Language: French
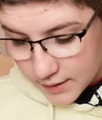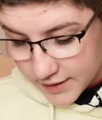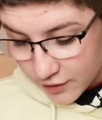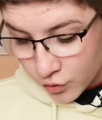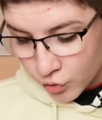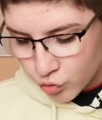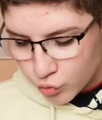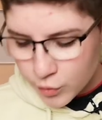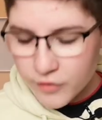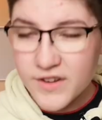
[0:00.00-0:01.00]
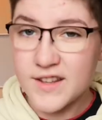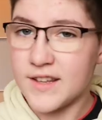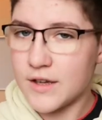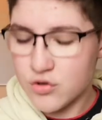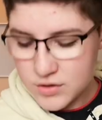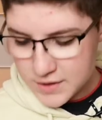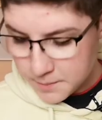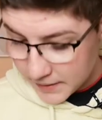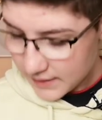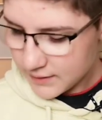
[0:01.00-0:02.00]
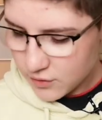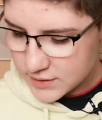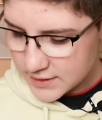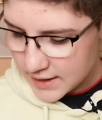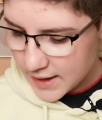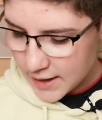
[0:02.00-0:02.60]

Il y a le euh, WDA, je ne sais pas ce que c'est,